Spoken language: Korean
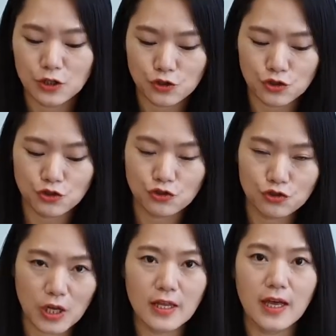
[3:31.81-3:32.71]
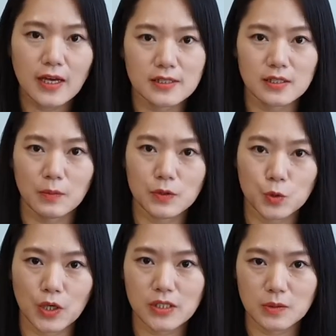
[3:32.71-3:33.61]
쭉 해나갔으면
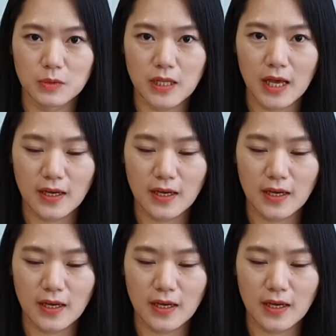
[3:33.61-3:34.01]
좋겠습니다.